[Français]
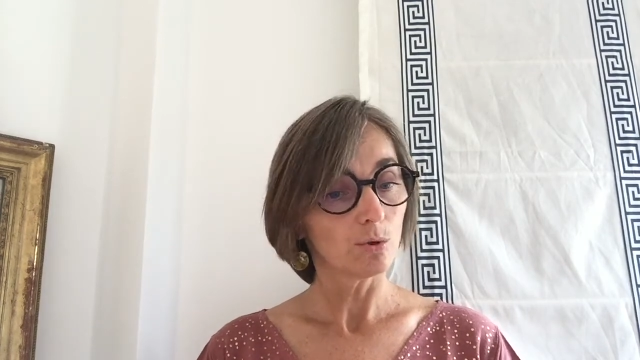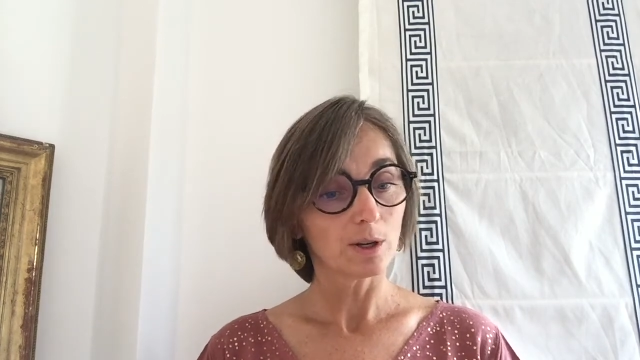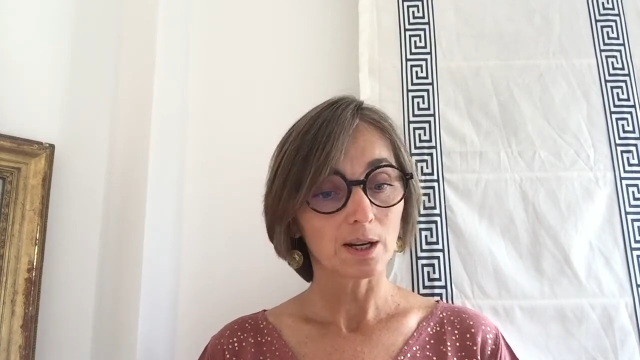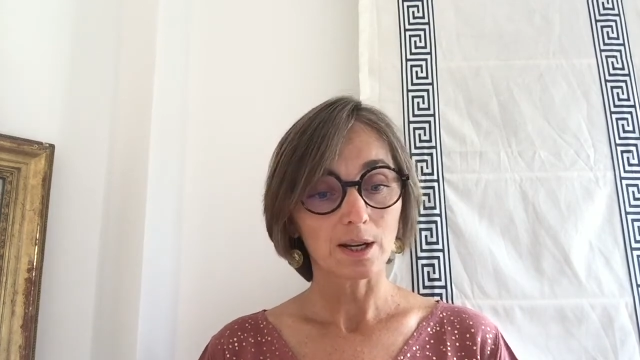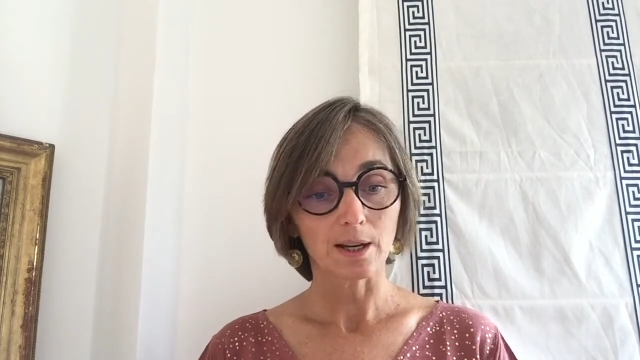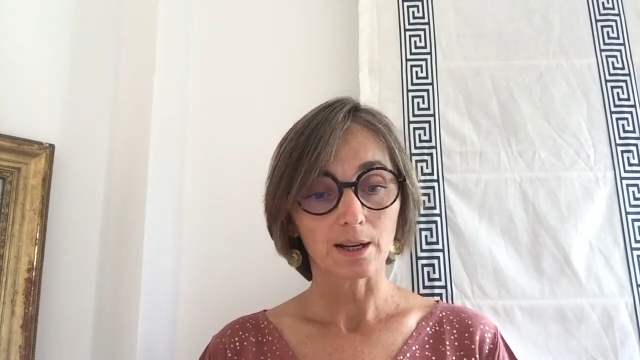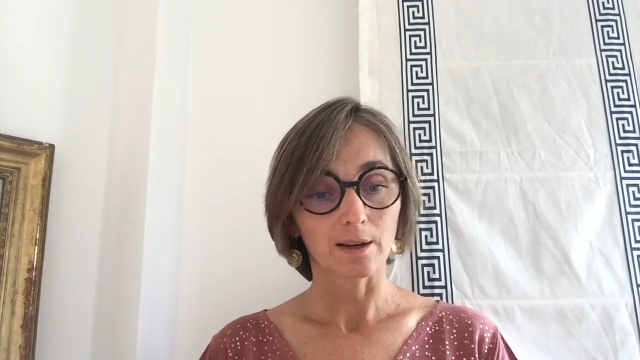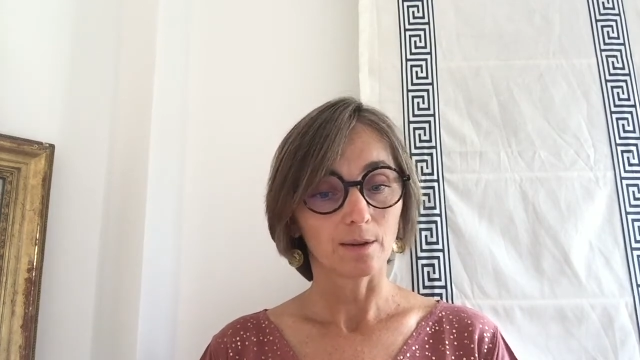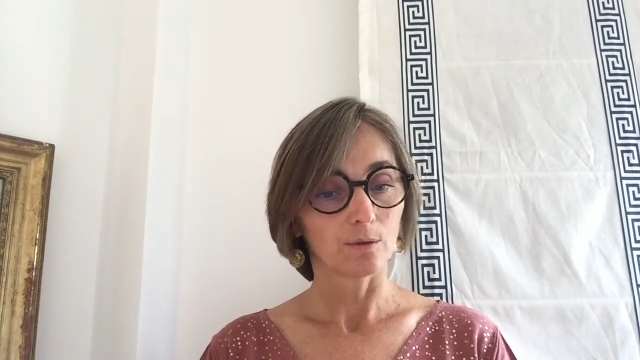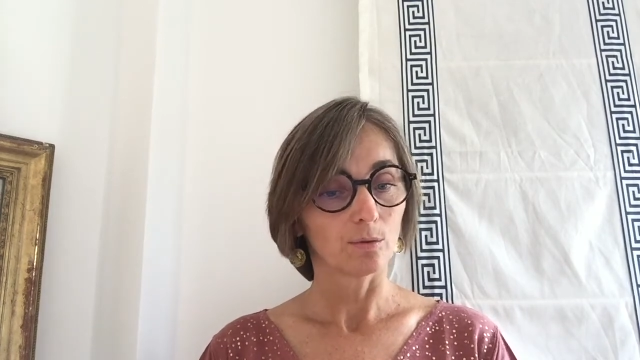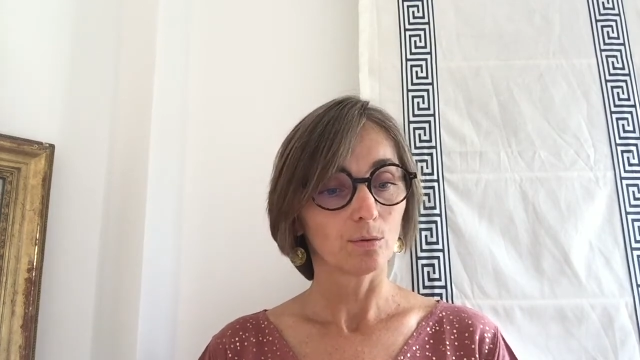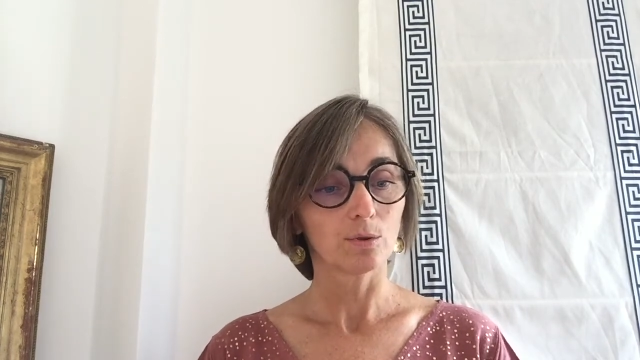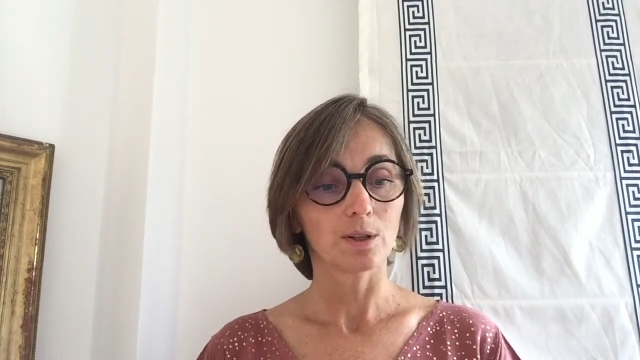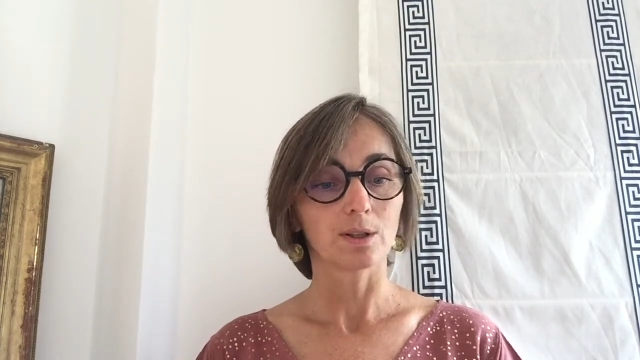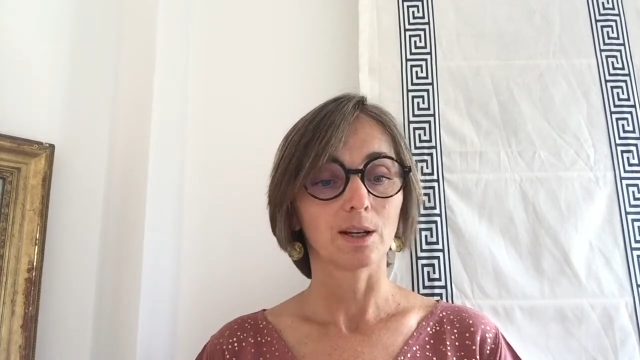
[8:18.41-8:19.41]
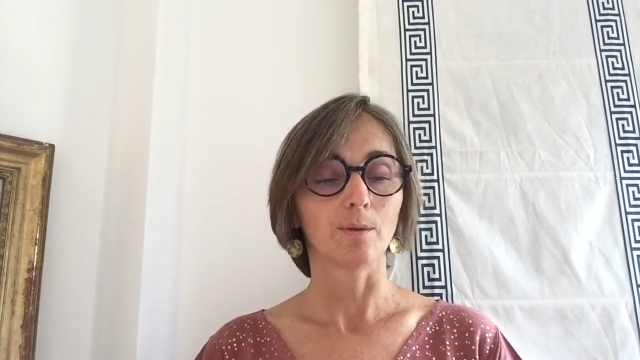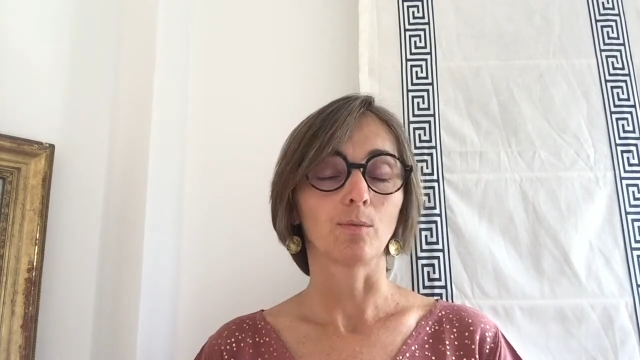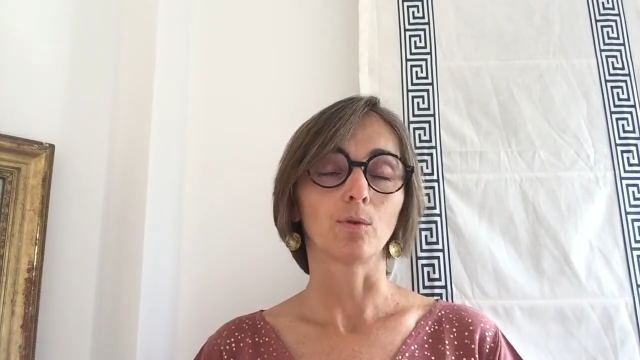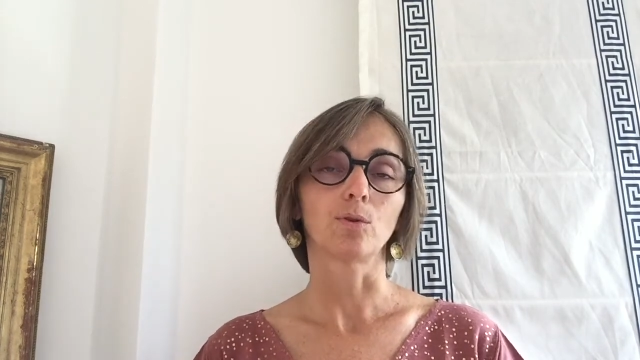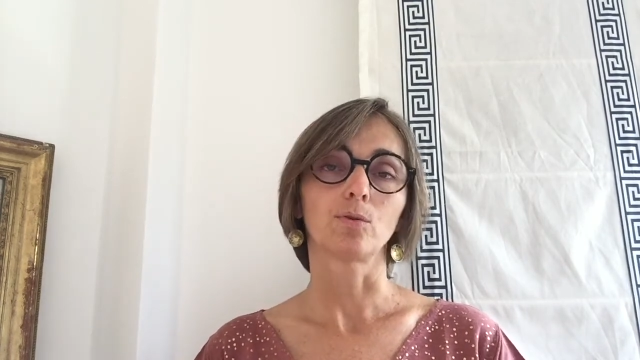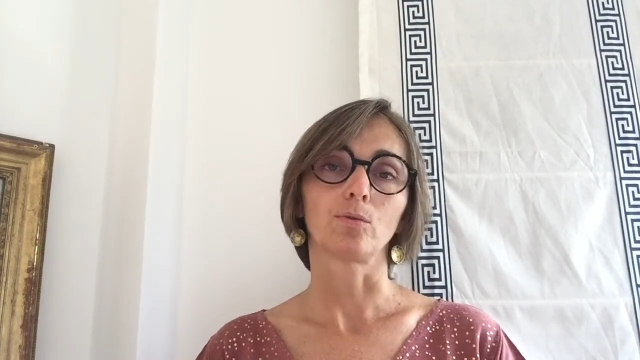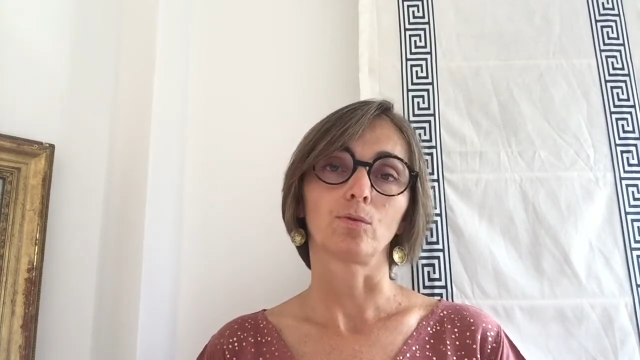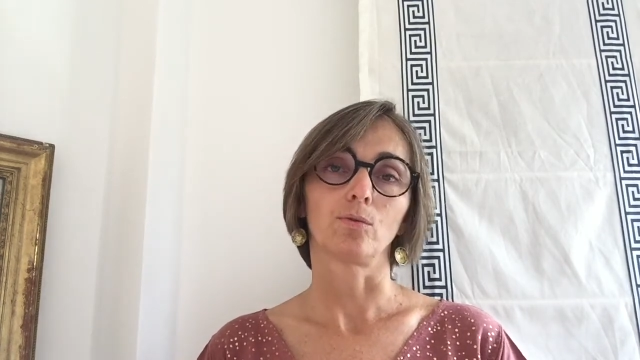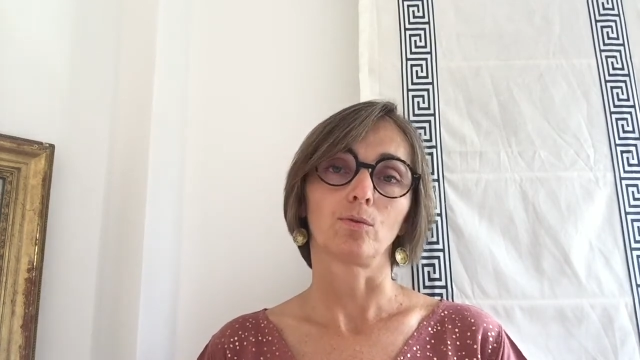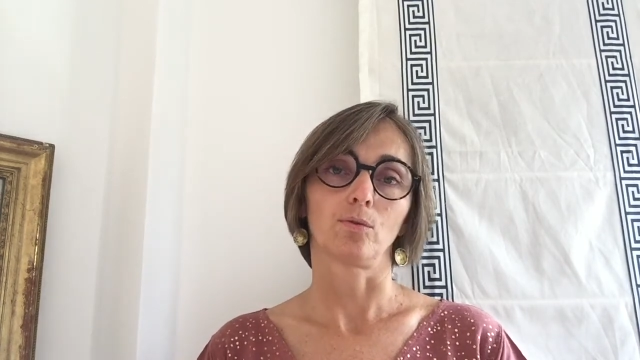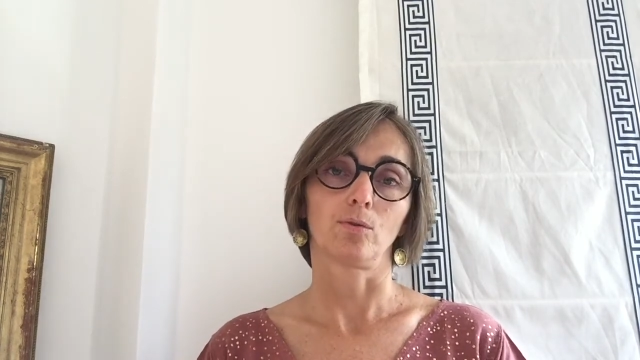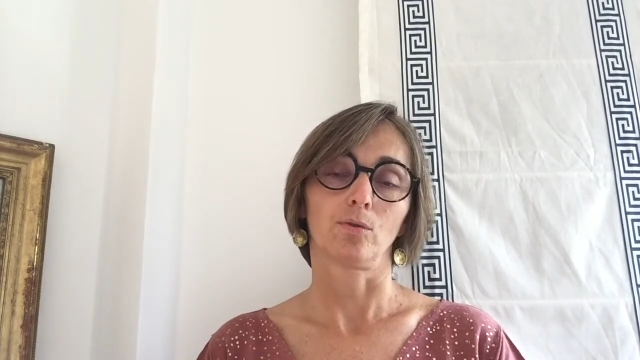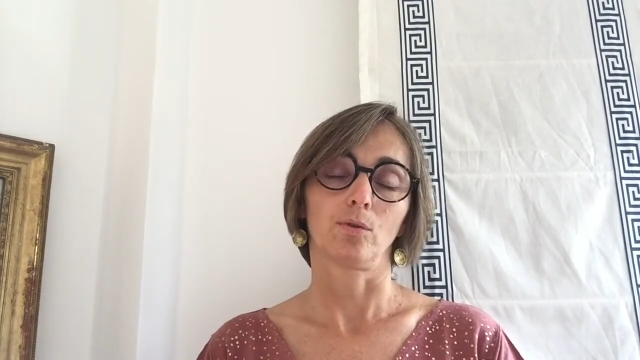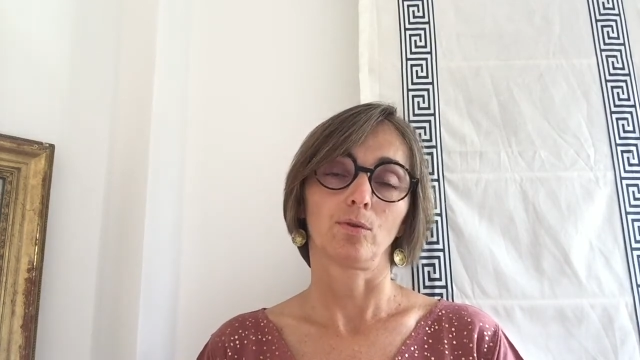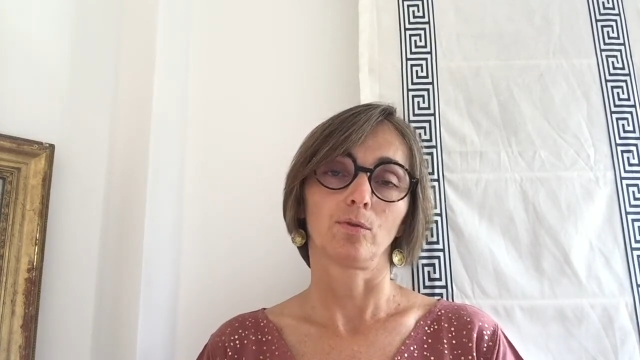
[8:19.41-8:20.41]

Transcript: les, tous ces éléments que je,